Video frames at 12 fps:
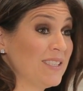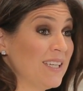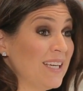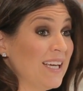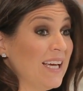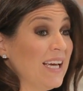
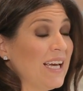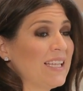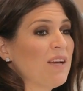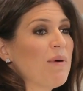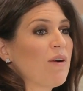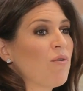Uhum. E
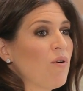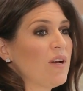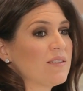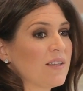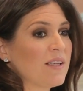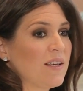tem uma
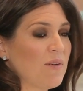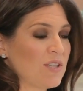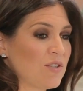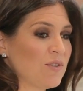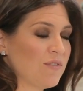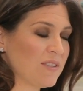coisa que eu
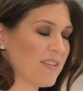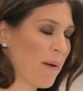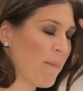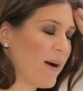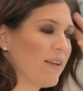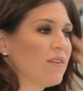acho que quando você
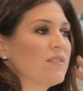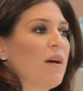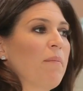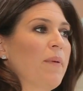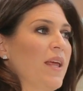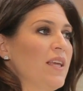é mãe, você
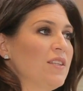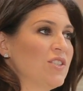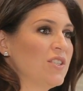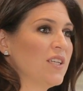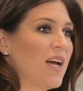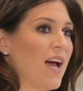
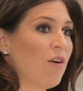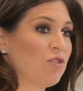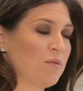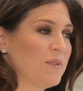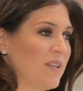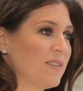aprende a
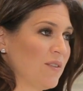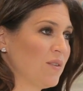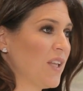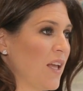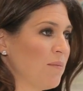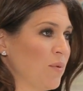otimizar seu
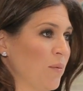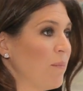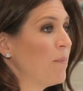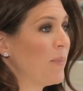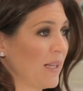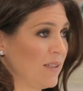tempo
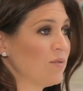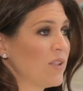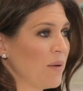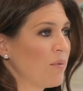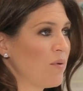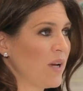para ter um
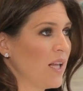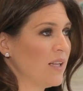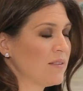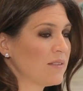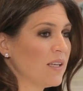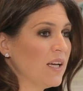tempo com
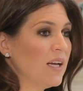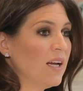eles.